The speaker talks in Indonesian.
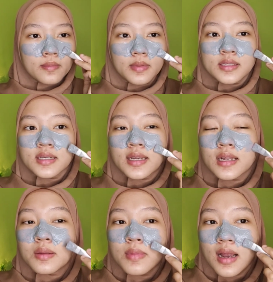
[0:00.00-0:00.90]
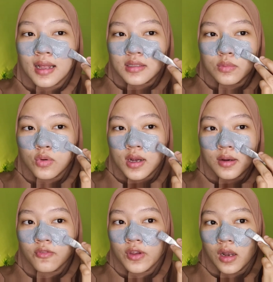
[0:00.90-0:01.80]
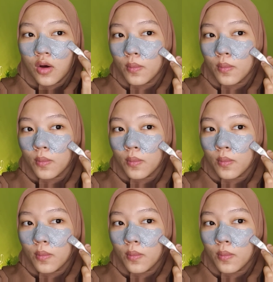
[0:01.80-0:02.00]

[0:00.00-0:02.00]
masker yang dibilas bukan peel